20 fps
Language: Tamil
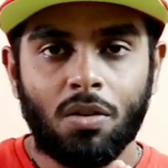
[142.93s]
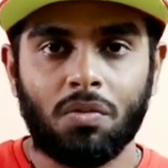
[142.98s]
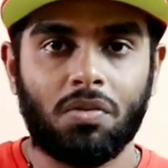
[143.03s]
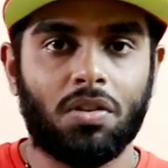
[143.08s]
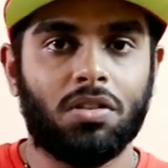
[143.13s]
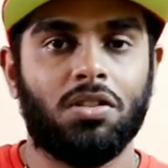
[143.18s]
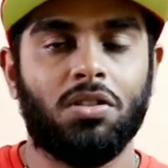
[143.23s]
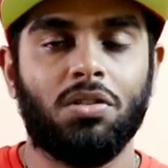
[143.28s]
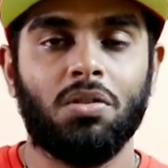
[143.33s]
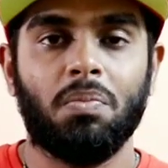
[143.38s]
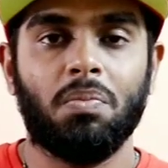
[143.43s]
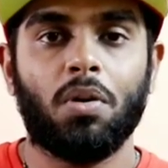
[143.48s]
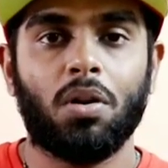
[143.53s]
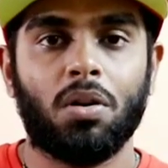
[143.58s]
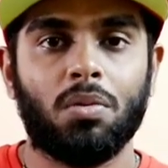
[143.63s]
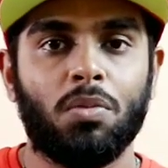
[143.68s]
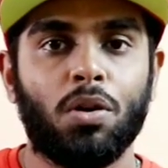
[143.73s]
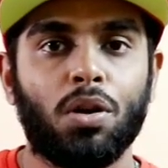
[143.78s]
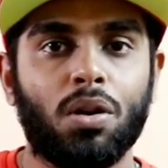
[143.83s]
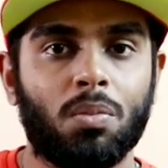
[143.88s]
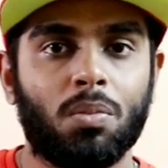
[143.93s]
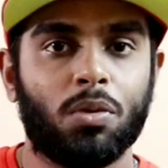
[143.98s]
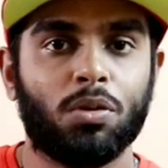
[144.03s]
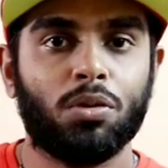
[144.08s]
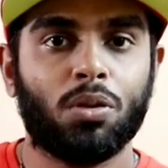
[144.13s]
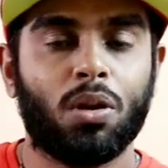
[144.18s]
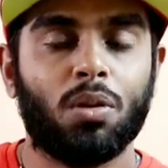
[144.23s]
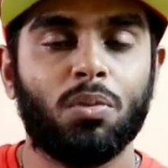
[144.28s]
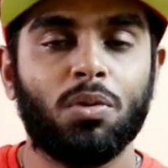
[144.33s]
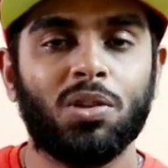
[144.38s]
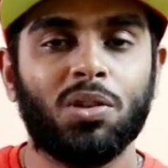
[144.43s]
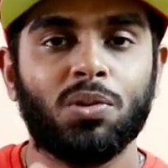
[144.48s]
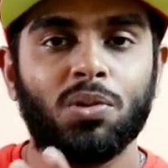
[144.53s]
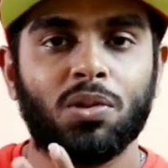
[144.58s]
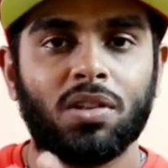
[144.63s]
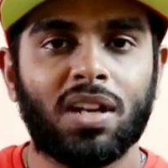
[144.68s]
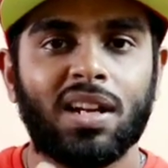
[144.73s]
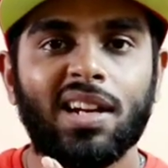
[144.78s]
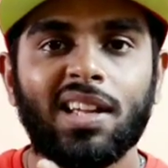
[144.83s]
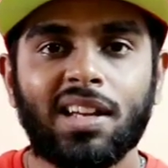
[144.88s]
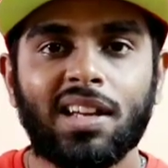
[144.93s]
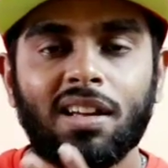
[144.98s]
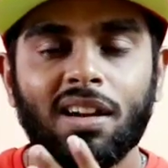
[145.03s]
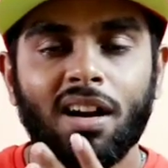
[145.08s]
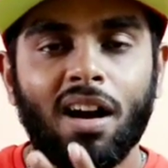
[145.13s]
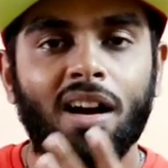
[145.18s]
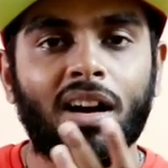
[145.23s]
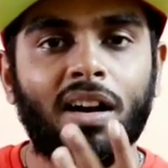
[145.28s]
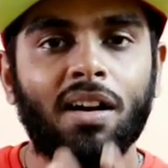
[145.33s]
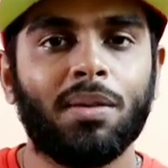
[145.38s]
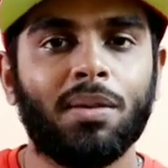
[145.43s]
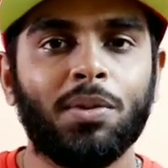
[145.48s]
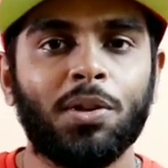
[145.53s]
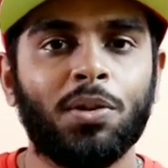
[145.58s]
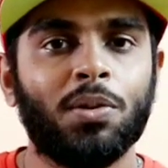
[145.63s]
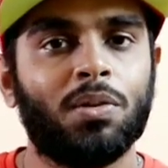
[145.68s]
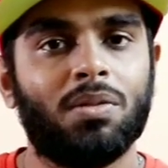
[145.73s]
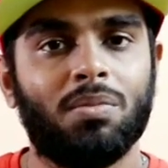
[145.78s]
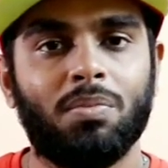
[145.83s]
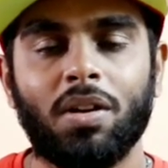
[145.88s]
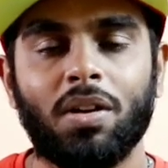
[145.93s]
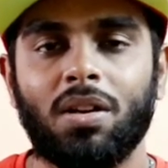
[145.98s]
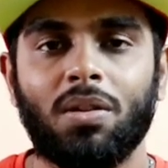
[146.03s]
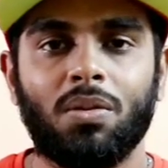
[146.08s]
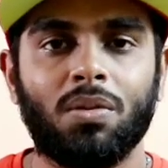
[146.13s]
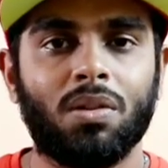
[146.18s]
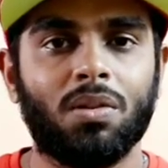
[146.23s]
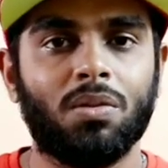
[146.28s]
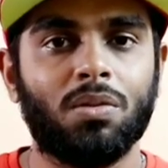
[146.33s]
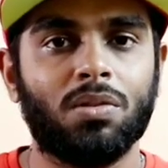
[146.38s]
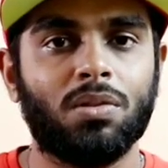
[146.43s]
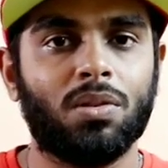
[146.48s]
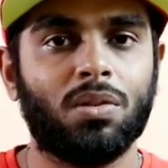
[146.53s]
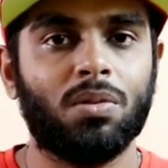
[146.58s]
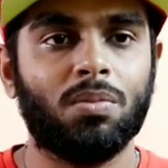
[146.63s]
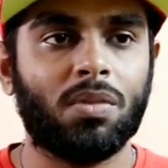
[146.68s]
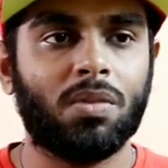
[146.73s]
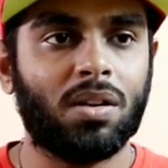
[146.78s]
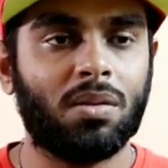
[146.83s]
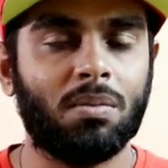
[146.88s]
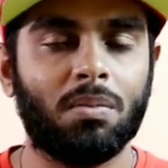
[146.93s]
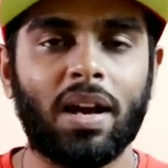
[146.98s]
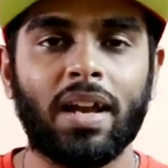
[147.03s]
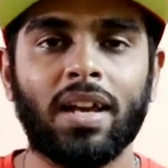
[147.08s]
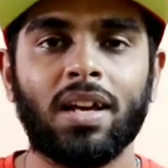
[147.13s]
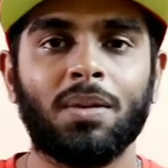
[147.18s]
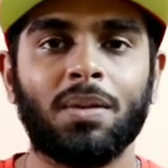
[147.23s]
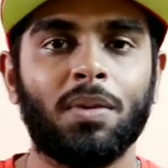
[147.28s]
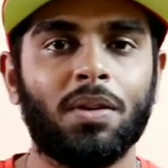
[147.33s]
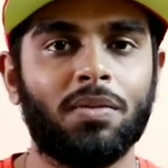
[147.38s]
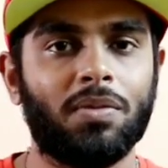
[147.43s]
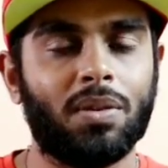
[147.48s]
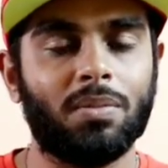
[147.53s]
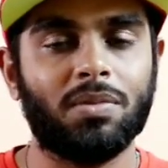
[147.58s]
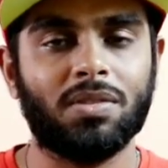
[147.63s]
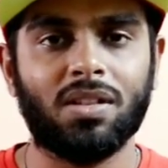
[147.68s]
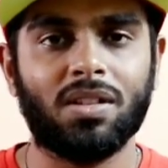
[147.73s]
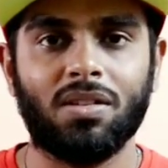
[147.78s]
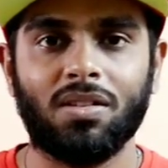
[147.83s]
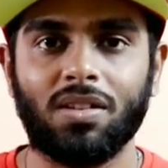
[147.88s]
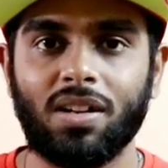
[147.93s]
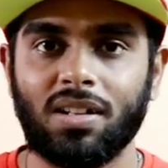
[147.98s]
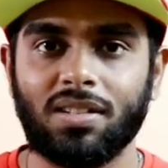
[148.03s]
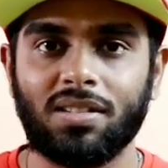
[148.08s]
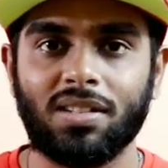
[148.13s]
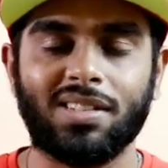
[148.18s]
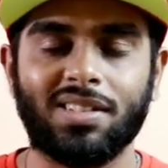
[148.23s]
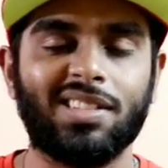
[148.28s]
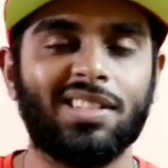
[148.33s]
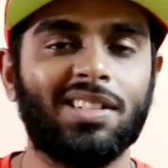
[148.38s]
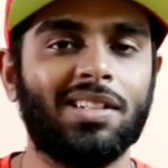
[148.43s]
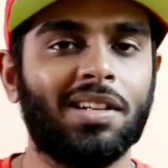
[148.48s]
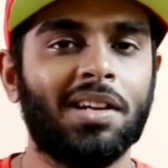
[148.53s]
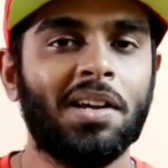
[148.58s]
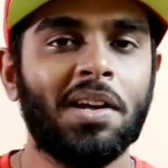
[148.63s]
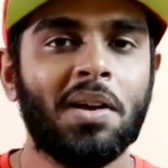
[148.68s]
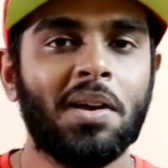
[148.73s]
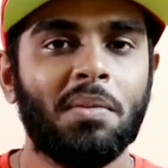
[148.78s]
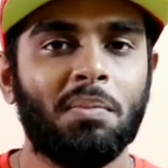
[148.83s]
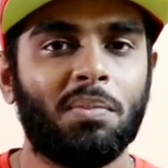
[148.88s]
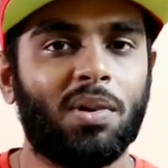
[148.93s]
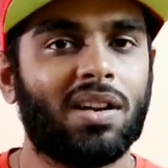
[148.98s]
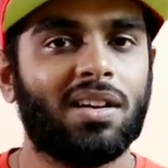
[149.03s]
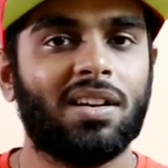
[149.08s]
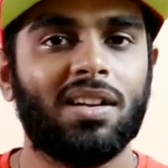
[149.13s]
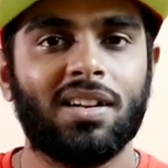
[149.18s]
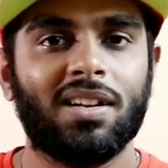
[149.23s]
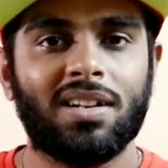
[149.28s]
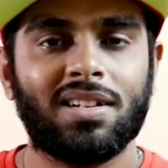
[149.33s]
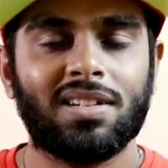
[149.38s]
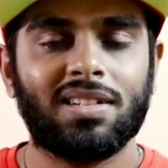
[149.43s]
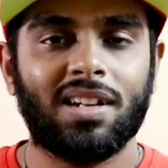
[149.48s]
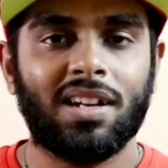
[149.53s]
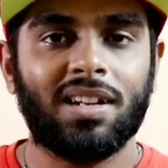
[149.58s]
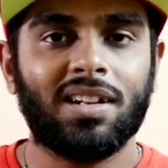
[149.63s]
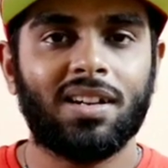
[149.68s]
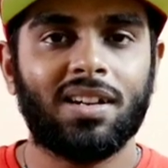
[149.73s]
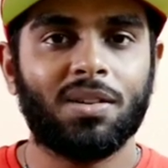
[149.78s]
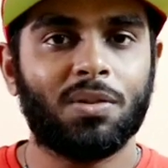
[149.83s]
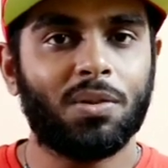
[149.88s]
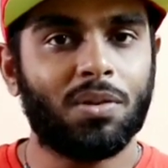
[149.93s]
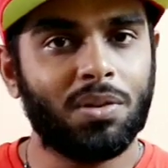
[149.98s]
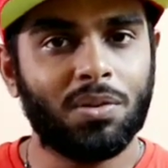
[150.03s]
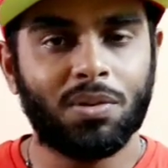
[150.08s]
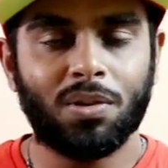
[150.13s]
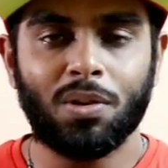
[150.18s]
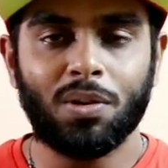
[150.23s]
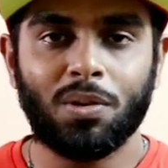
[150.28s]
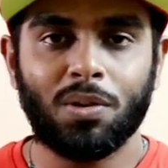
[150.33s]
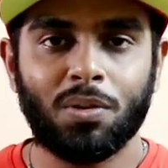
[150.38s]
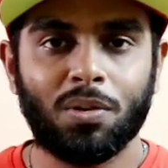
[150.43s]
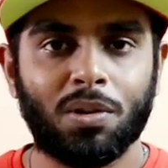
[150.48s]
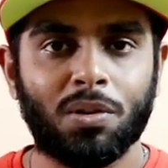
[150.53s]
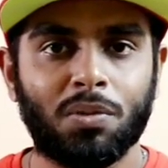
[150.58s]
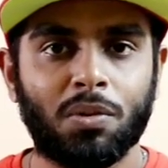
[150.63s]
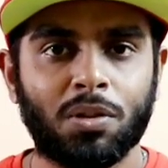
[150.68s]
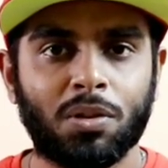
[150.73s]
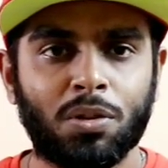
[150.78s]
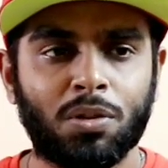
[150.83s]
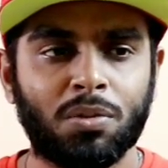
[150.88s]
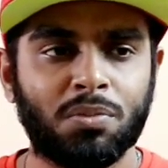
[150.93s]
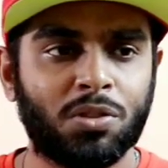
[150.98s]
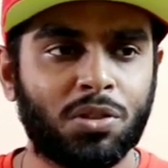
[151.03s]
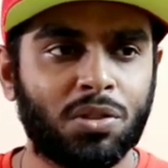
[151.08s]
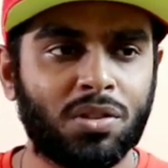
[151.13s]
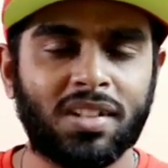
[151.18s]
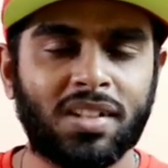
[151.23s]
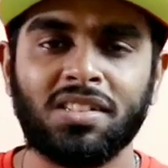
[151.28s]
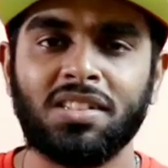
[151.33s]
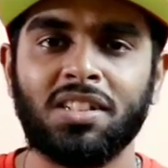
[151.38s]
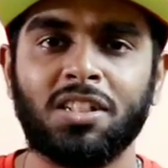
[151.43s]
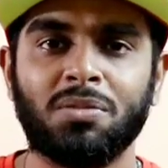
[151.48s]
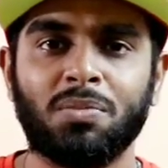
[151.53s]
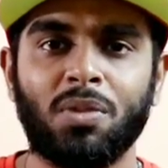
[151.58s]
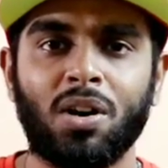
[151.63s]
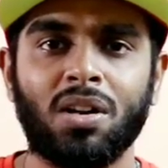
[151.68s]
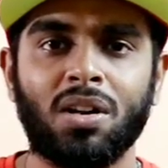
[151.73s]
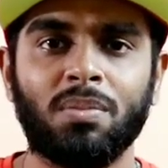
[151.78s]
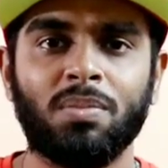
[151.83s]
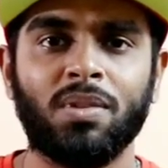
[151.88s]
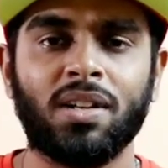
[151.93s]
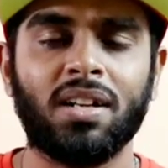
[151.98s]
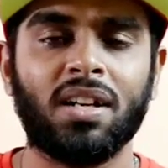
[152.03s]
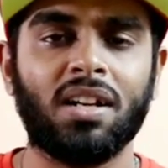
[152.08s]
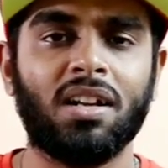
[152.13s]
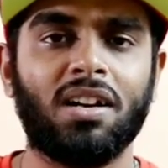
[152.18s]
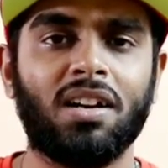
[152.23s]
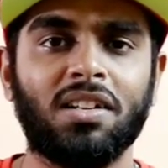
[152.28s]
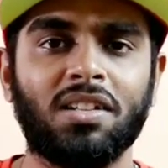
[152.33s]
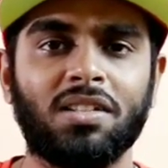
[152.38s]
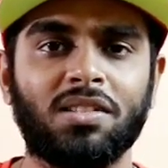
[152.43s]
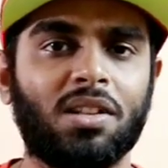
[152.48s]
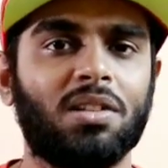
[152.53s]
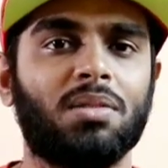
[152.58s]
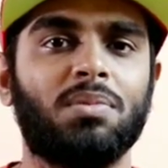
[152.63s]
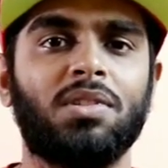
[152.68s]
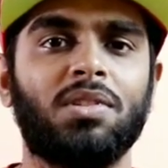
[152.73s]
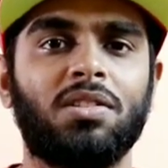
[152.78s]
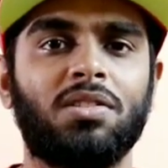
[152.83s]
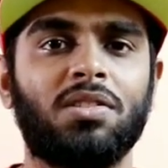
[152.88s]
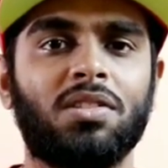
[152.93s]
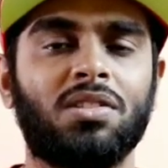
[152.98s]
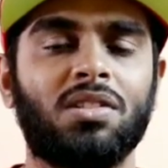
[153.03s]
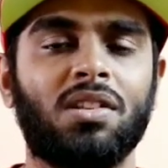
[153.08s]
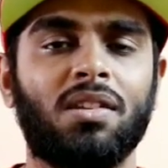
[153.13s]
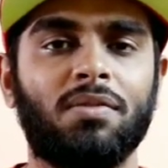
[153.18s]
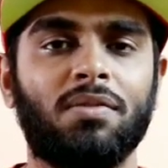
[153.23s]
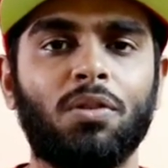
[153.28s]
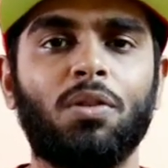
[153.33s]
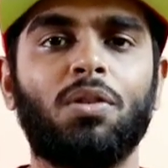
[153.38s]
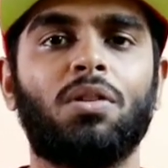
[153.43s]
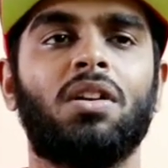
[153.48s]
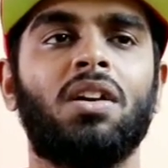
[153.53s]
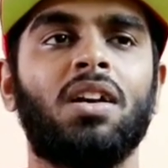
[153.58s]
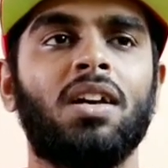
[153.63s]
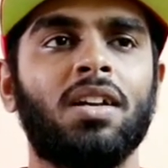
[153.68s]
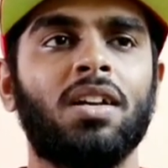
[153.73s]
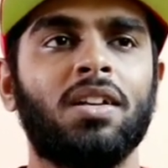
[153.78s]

ஃபஸ்ட்டு படமே நம்ம தளபதி கூட நடிக்கிறாங்க அப்படின்னு ஒரு பேர் அவங்களுக்கு வந்துடும் அண்ட் பயங்கரமாக ஃபேமஸ் ஆகிடுவாங்க அடுத்தடுத்தது படங்கள்ன்றது நான் கோலிவுட்டில் கூட அவங்களுக்கு வந்துடும் ஸோ தட்ஸ் எ ஸ்மால் அப்டேட் ரிகார்டிங் தளபதி சிக்ஸ்டி ஃபோர்